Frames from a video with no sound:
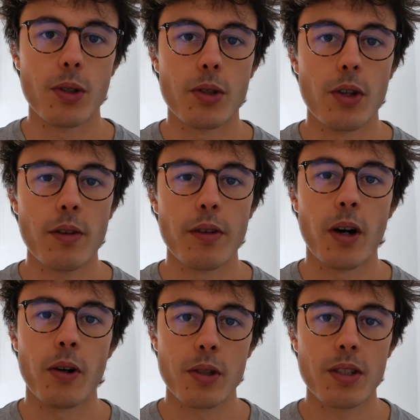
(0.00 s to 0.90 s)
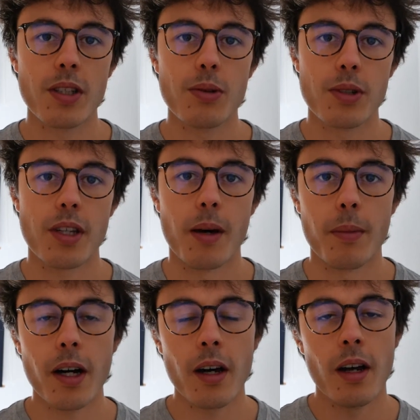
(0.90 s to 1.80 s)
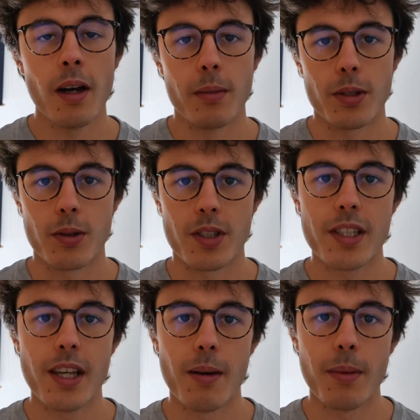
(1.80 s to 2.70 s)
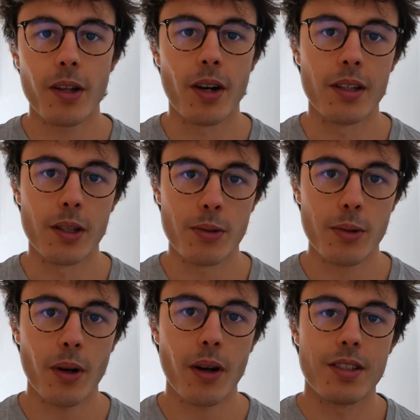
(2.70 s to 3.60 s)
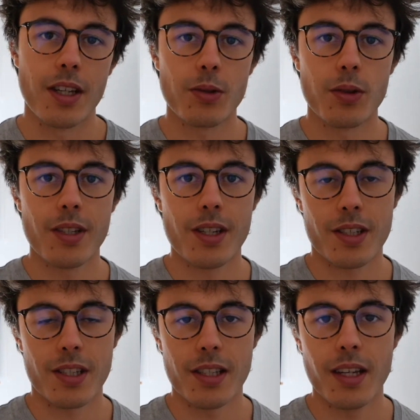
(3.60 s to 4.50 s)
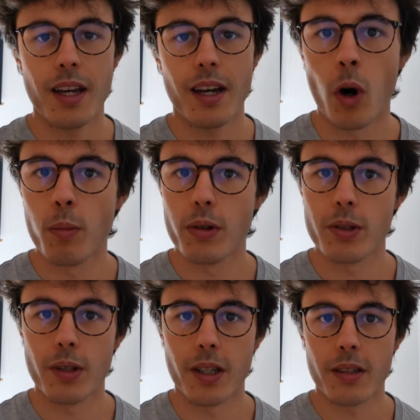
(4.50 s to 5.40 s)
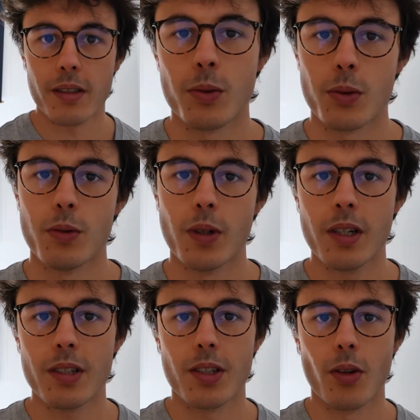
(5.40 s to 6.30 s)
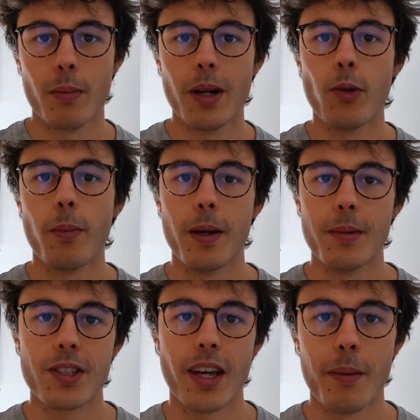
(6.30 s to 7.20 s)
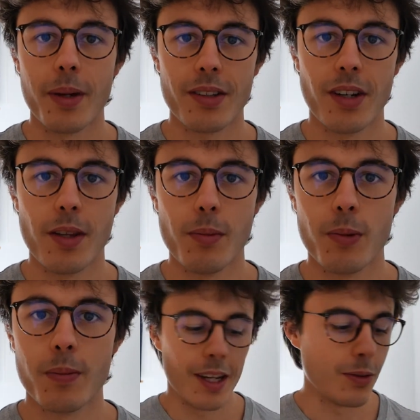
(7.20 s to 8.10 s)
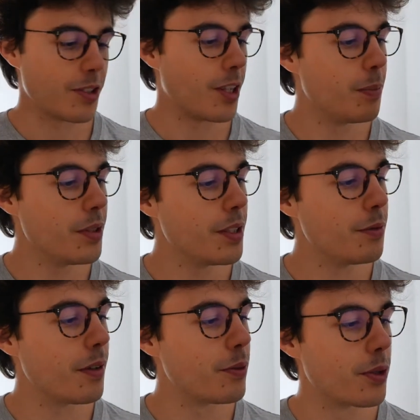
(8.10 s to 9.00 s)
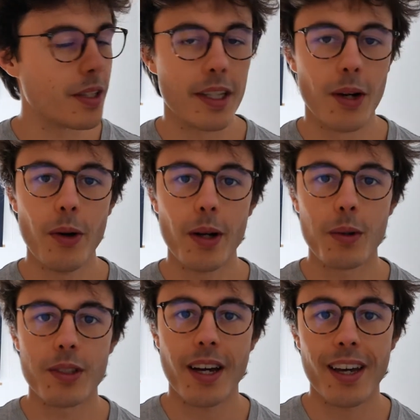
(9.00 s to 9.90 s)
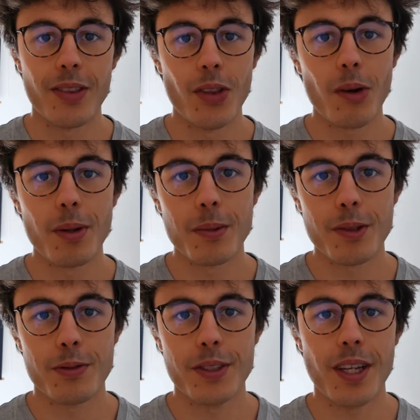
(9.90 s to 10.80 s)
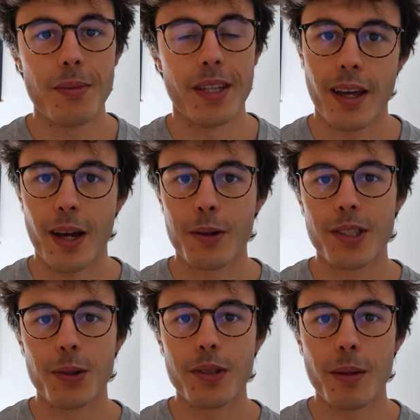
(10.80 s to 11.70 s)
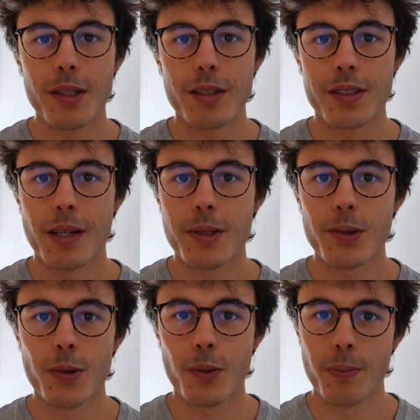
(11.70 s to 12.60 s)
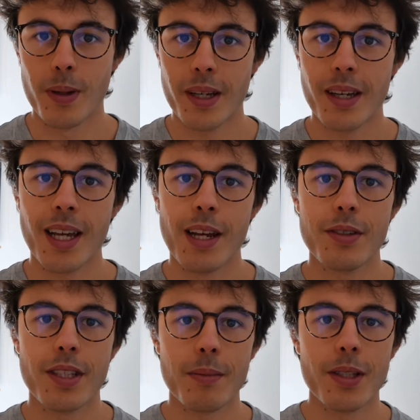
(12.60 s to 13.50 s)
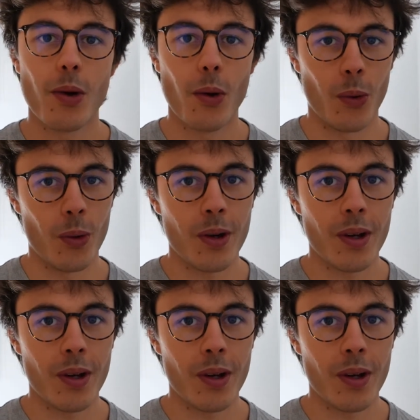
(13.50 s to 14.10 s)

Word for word: notre corps va rejeter tout ce qui est amer parce que ce qui est amer dans la nature, c'est associé à ce qui est empoisonné. Donc tu vois, c'est normal de pas aimer ce qui est amer dès le début. donc cette petite fève de cacao, elle contient énormément de vitamines. Elle contient notamment des vitamines du groupe B et la vitamine E.